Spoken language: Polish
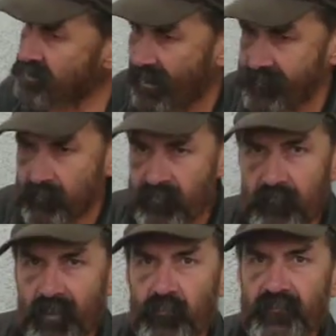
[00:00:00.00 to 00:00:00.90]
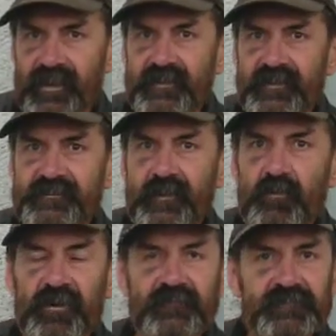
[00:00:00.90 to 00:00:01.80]
żadnych problemów, kiedy chcę,
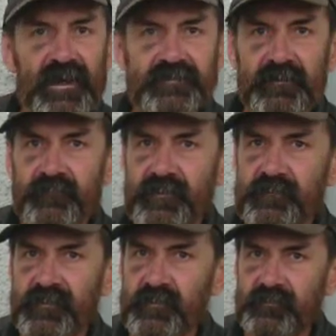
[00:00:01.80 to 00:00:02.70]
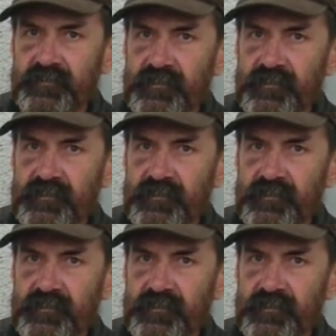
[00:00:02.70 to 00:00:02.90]
mogę z każdej chwili do jego